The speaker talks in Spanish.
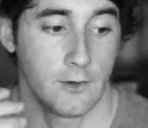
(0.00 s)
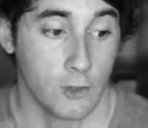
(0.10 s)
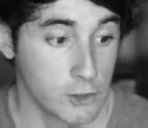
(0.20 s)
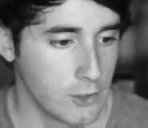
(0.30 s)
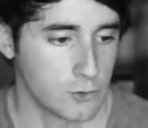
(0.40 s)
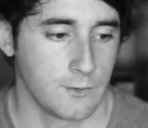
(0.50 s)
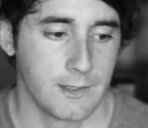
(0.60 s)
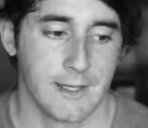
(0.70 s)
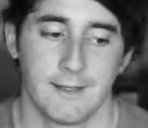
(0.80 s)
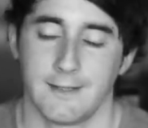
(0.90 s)
No sé lo
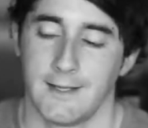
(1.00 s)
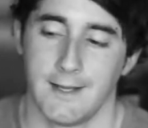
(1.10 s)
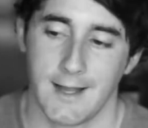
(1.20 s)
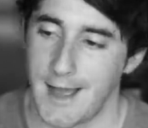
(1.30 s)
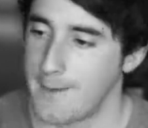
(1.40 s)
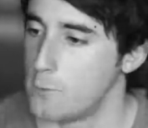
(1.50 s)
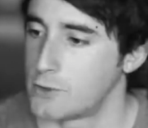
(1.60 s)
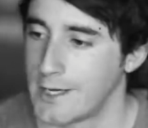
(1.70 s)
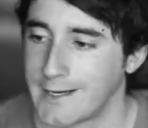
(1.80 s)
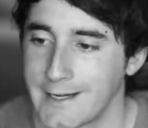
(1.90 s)
suficiente, hay
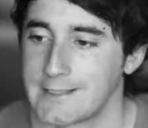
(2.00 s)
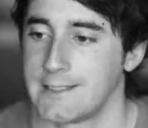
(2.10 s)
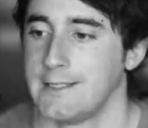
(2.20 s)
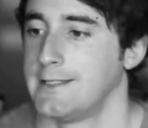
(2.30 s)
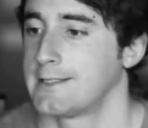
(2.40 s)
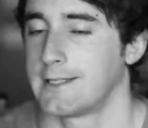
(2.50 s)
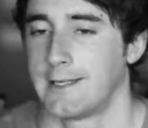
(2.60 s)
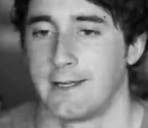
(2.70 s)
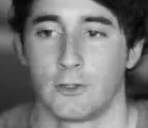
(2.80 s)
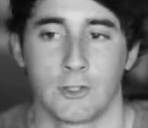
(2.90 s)
mucha crisis,
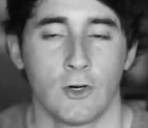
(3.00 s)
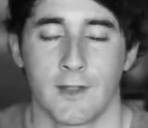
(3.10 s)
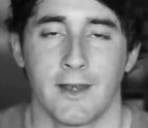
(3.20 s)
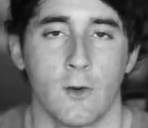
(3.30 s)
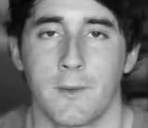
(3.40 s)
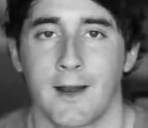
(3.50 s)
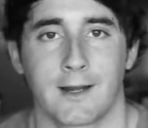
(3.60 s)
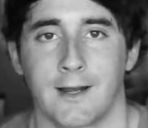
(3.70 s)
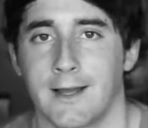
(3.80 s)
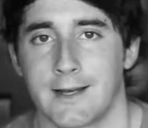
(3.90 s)
eh, no tengo dinero para
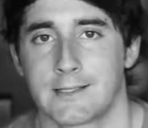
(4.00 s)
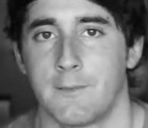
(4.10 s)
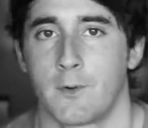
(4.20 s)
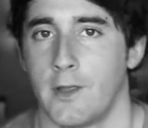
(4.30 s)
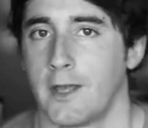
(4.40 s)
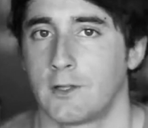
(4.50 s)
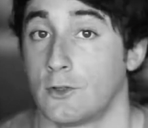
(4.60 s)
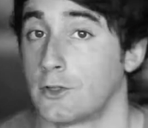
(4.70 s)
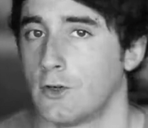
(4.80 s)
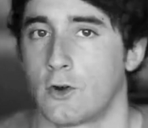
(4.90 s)
arrancar este
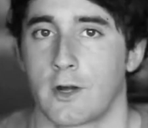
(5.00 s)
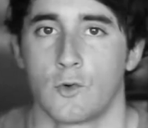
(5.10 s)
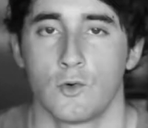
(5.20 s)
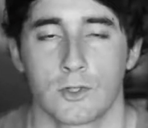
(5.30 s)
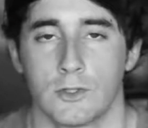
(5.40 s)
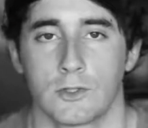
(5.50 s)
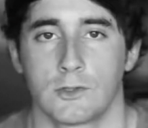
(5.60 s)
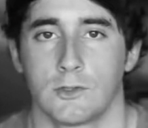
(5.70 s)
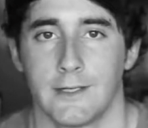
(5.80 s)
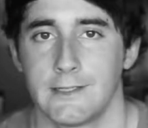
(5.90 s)
proyecto, no tengo
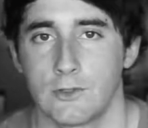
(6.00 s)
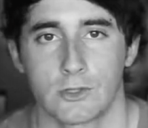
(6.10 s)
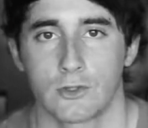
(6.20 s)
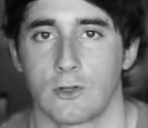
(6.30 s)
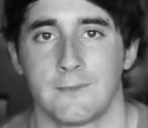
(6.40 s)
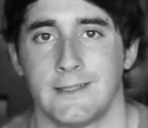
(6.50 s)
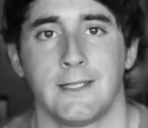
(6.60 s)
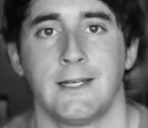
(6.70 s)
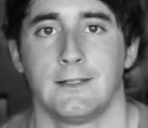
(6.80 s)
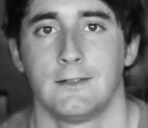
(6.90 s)
recursos. Esto es todo
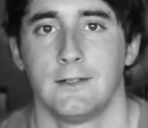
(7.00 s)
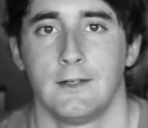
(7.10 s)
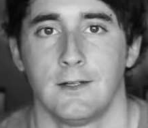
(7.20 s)
mentira.